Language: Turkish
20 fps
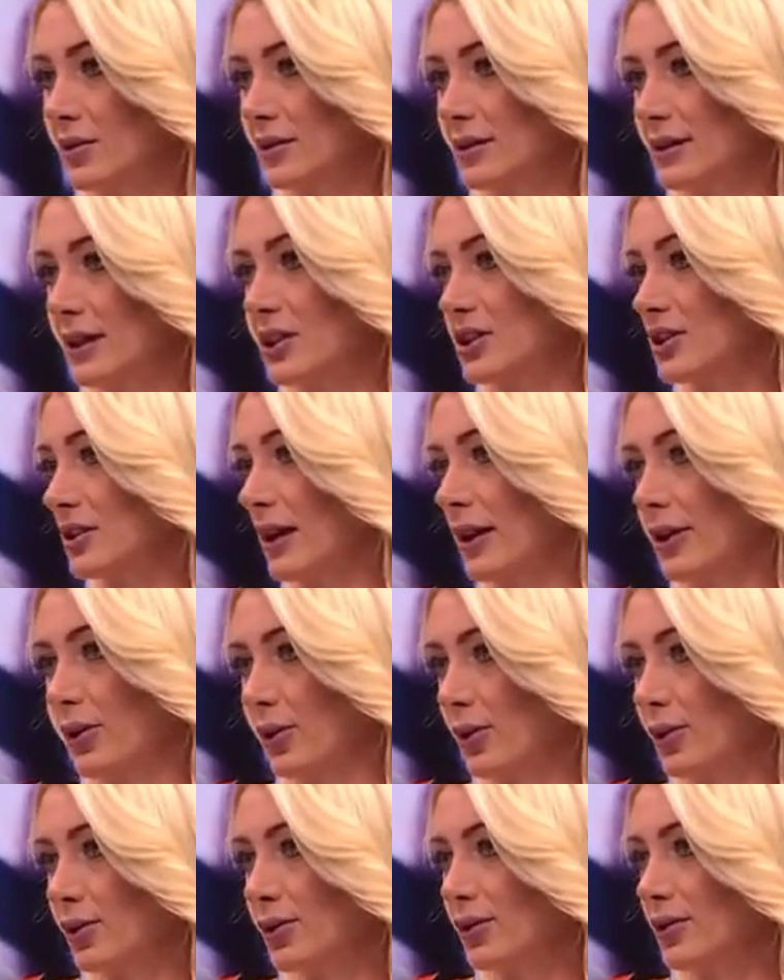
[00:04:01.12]
saçlar
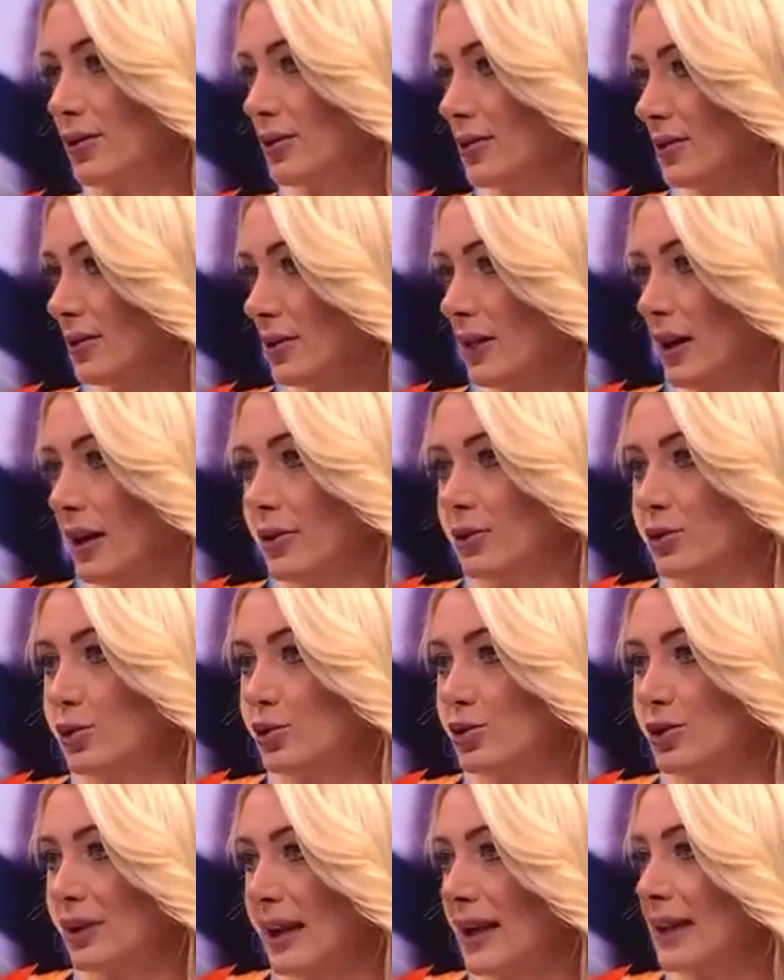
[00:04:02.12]
yok daha
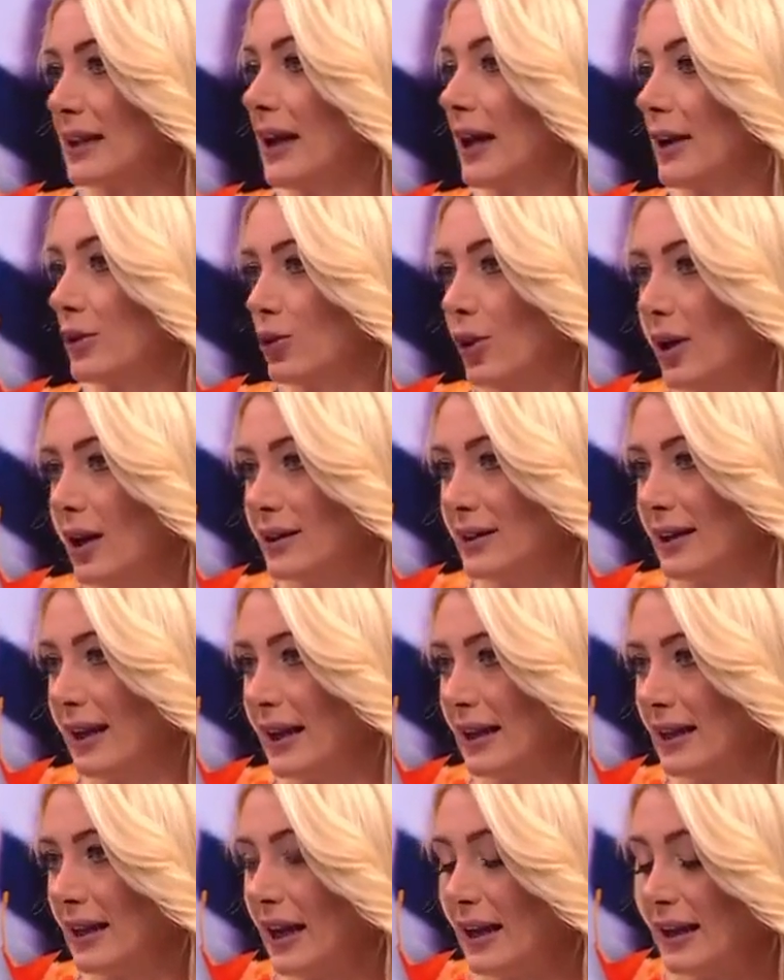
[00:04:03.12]
düz renkler, doğal
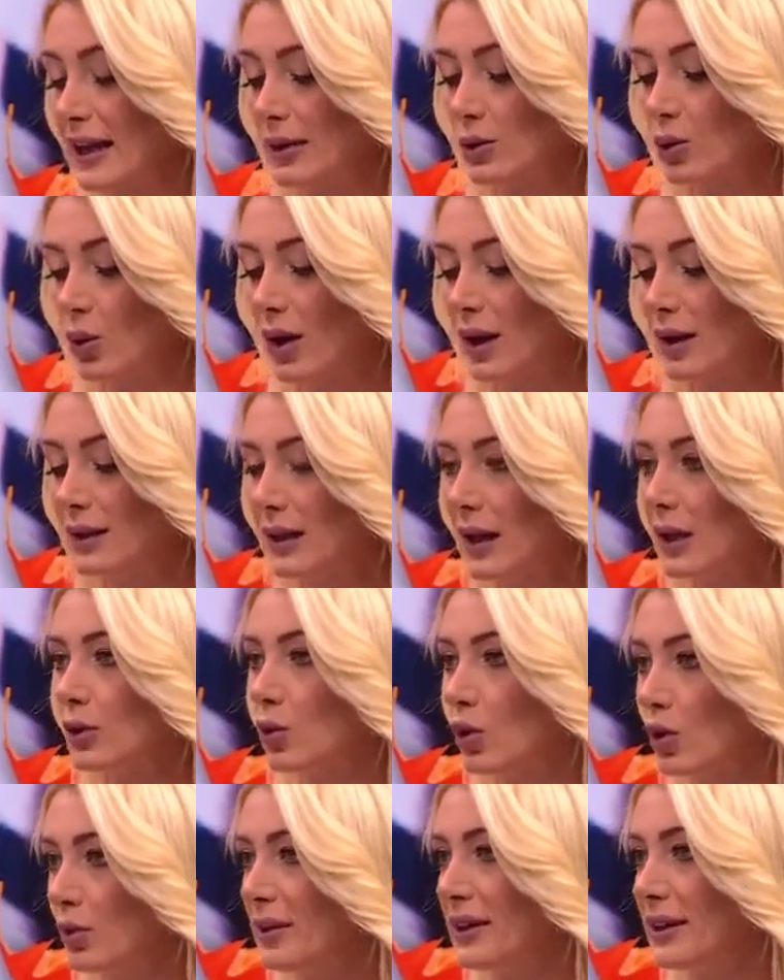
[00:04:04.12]
renkler. Yani doğallığa
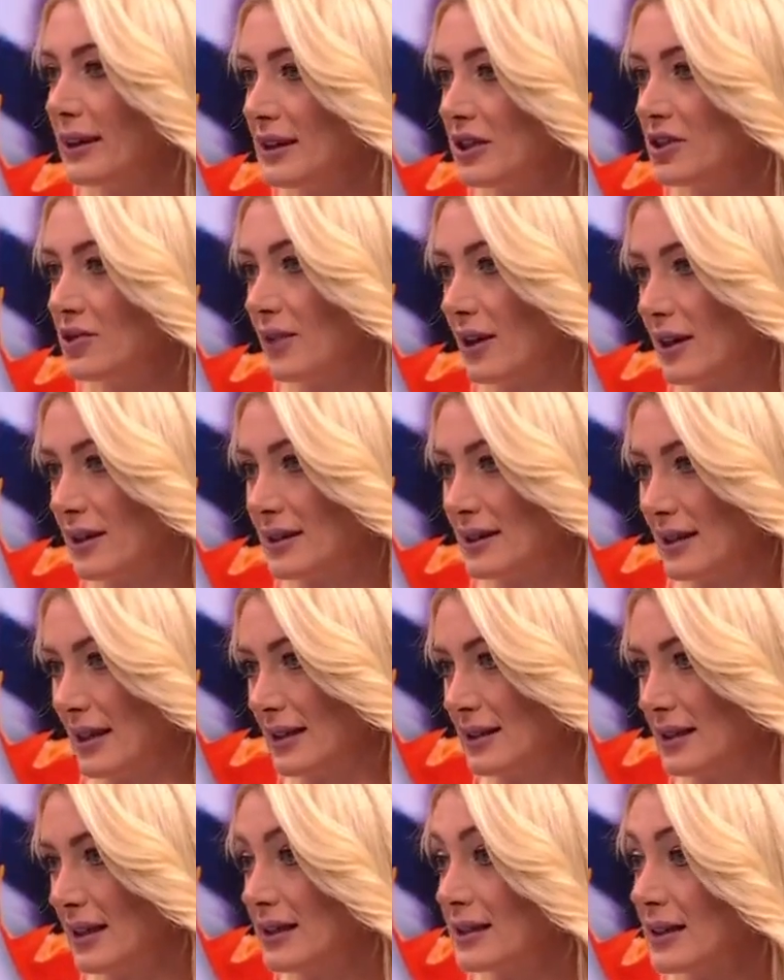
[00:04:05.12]
doğru bir gidiş var
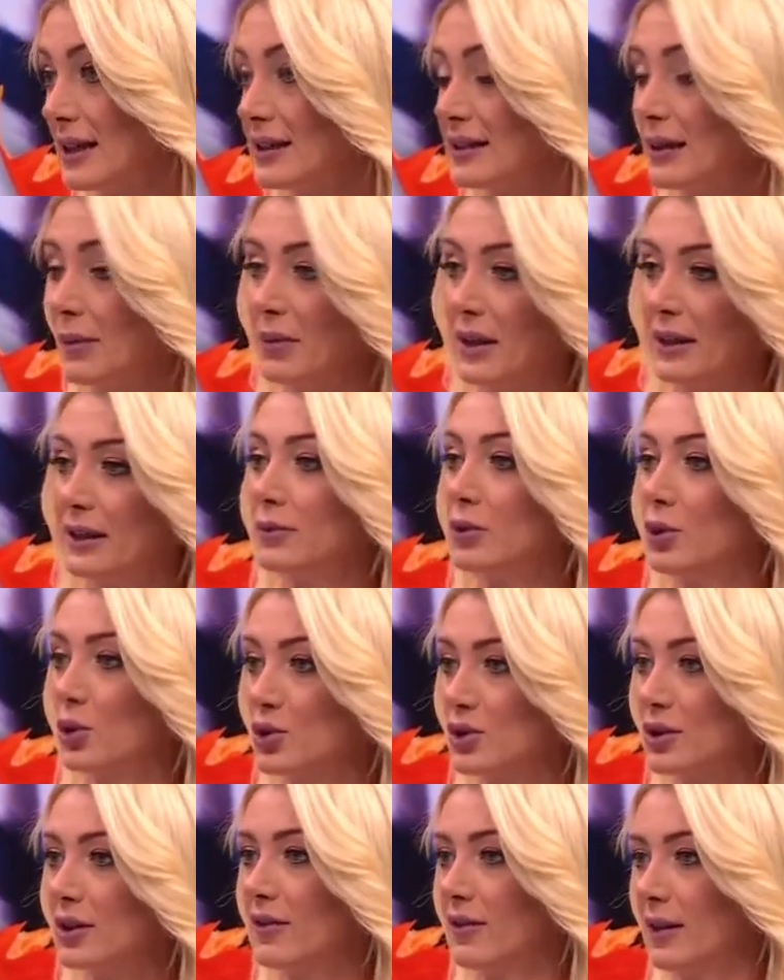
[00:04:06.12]
zaten. Zaten pandemiden
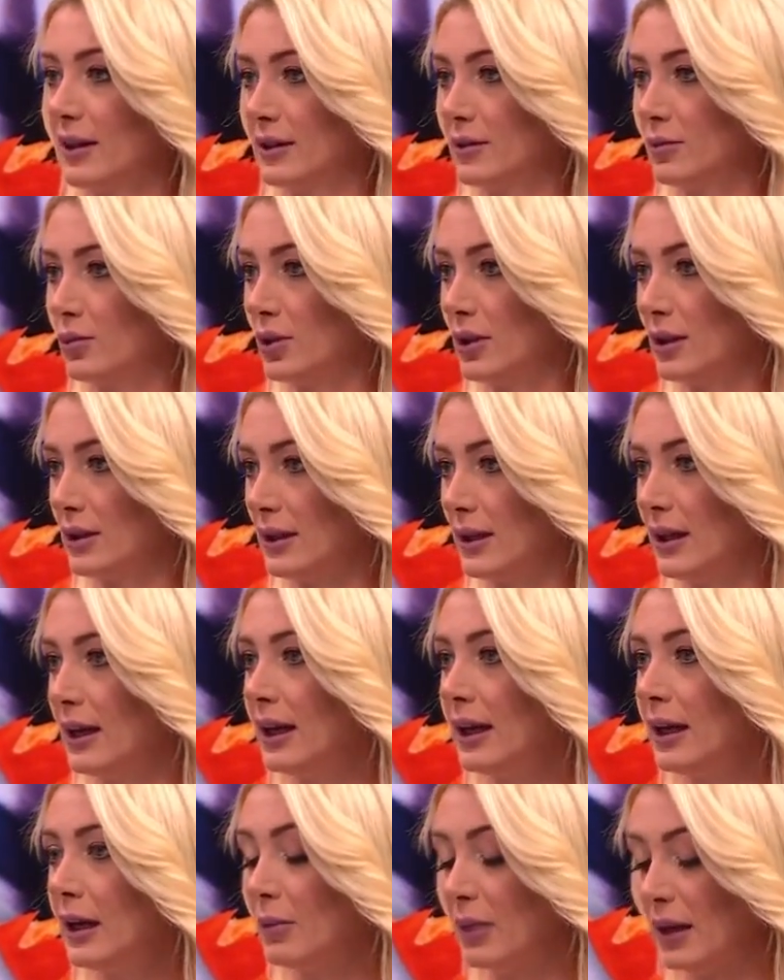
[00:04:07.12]
önce de vardı bu arada.
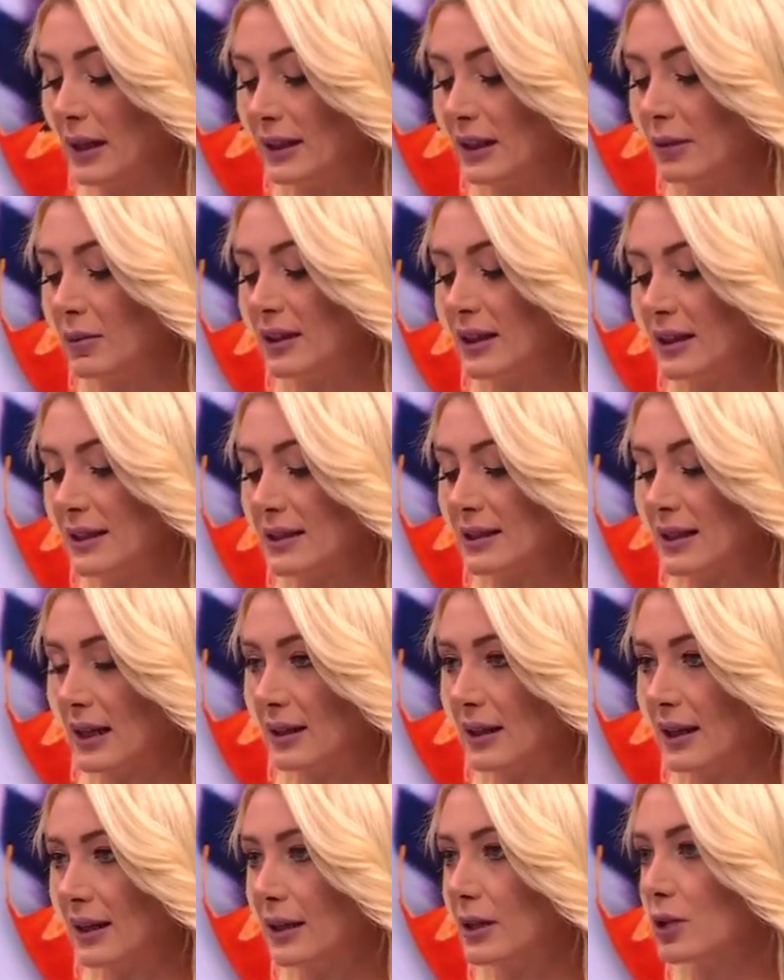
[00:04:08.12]
Pandemi de
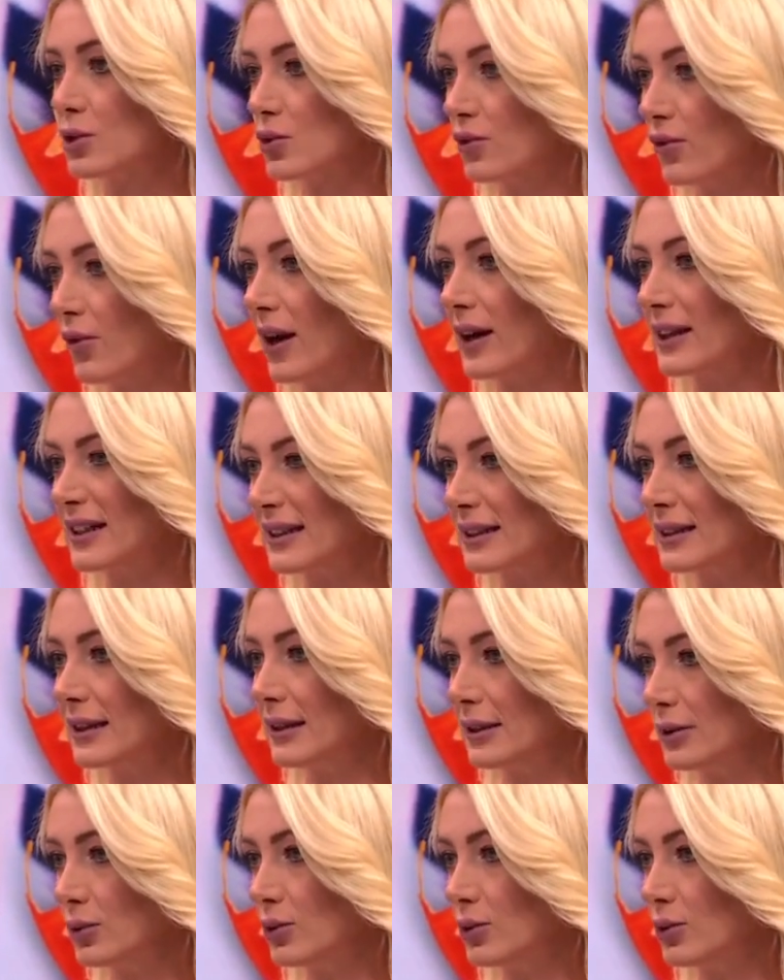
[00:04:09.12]
insanlardaki şu farkındalığı